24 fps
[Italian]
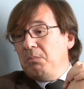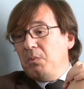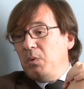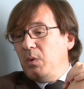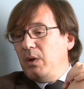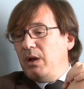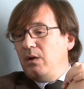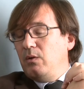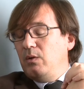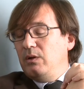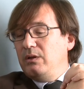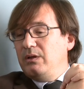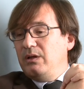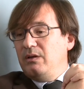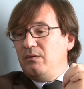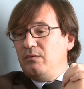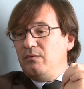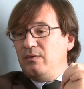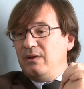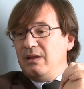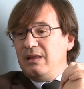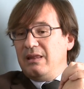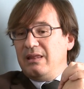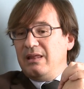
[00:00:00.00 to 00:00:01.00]
una raccolta
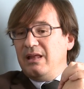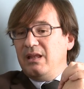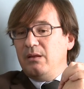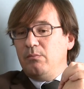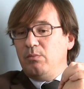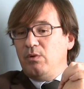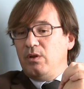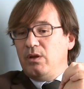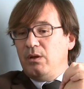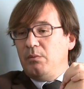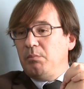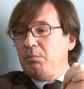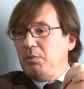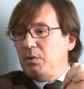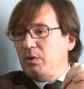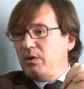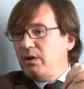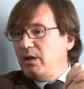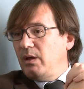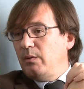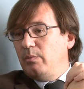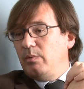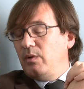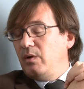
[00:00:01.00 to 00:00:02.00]
differenziata porta a
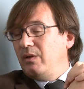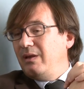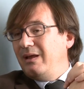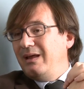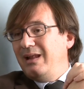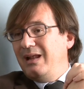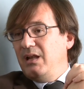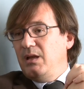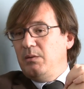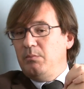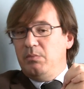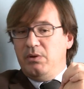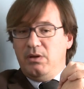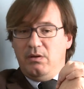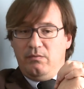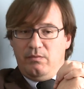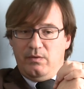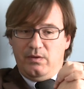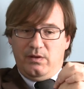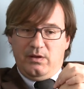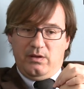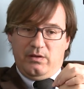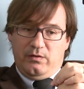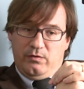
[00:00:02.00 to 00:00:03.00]
porta che porta grandi
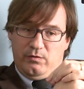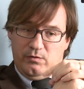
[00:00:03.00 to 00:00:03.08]
benefici che